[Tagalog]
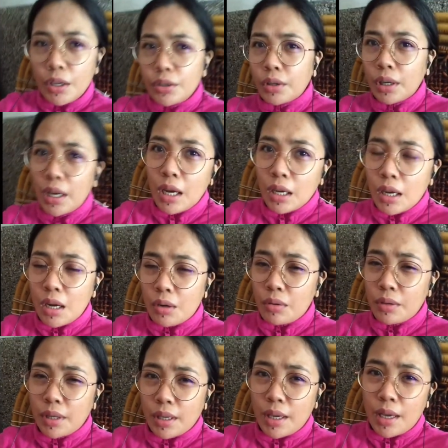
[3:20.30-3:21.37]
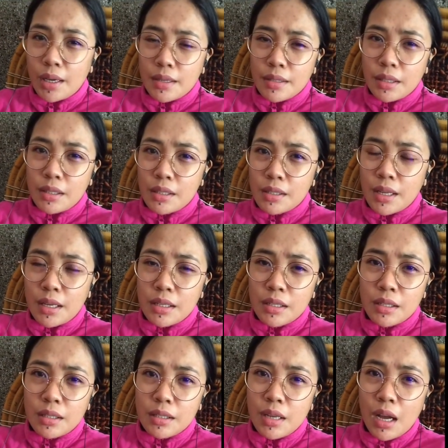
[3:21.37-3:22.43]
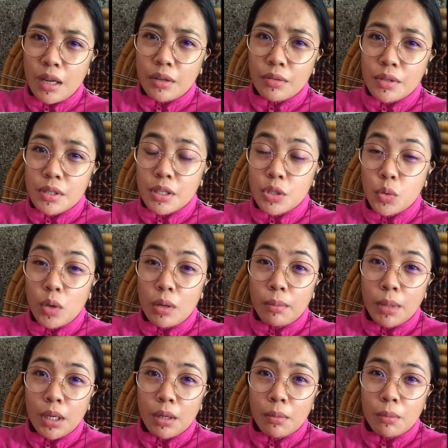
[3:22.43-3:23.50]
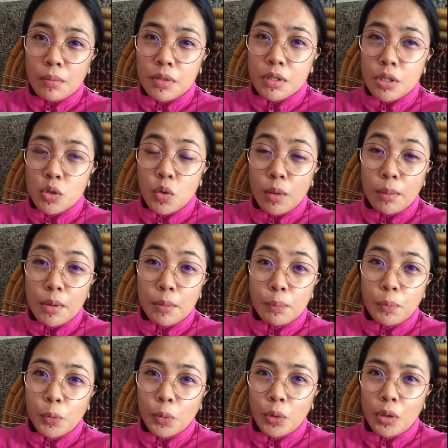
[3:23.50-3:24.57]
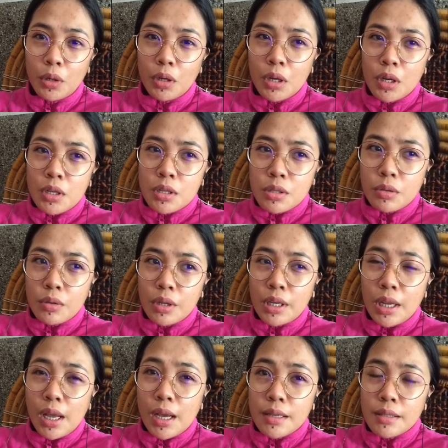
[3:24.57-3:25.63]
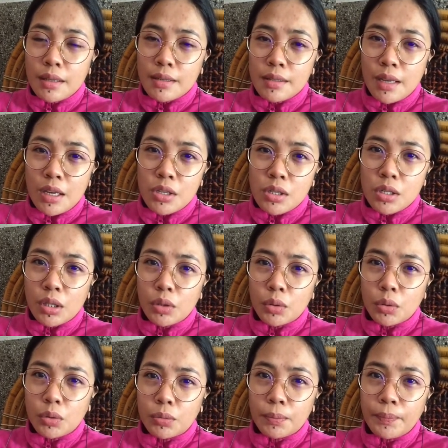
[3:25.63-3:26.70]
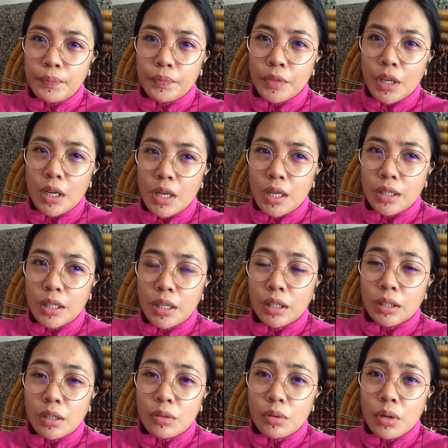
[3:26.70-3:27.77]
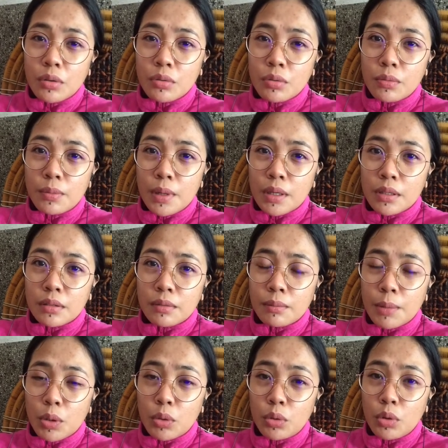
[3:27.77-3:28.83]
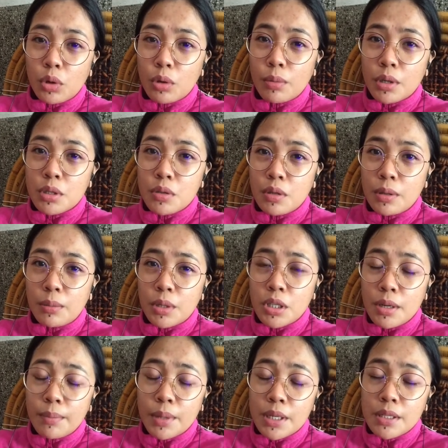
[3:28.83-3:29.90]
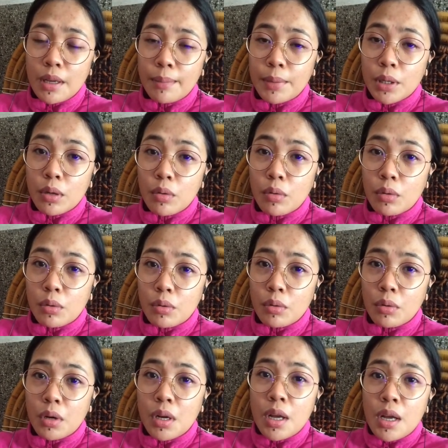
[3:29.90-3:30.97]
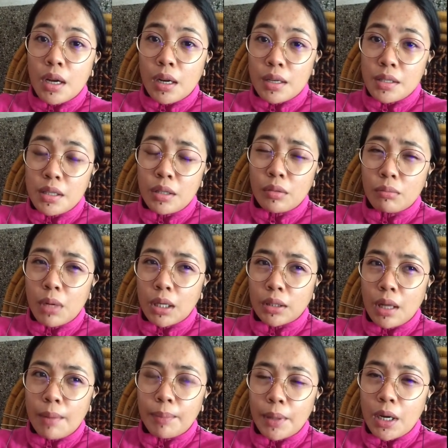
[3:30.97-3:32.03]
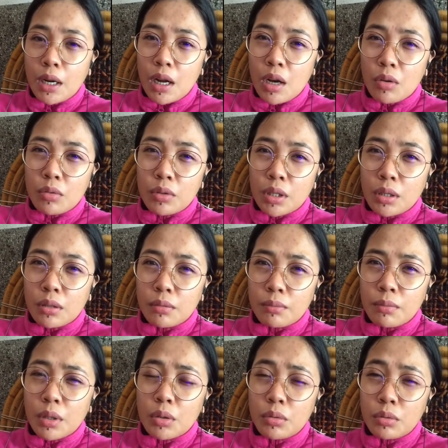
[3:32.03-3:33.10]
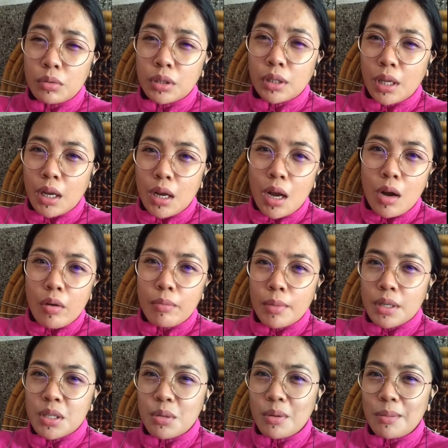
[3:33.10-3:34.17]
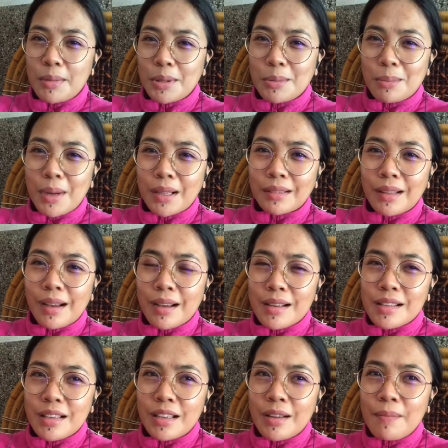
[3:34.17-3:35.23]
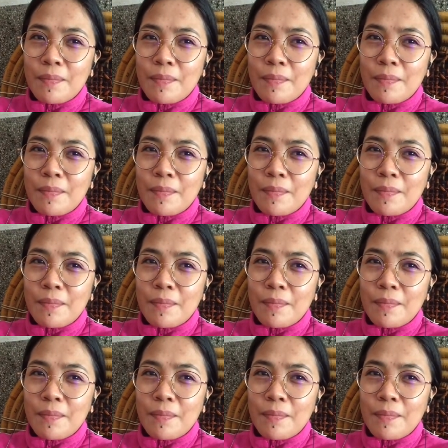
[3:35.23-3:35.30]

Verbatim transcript: yung alaga ko nag exercise siya sa ano sa swimming sa swimming pool so ini-exercise siya doon kaya tinatanong ako kung nag, marunong ka mag-swimming syempre sabi ko oo kasi nung bata pa lang ako nag, marunong na talaga ako mag-swimming bata kasi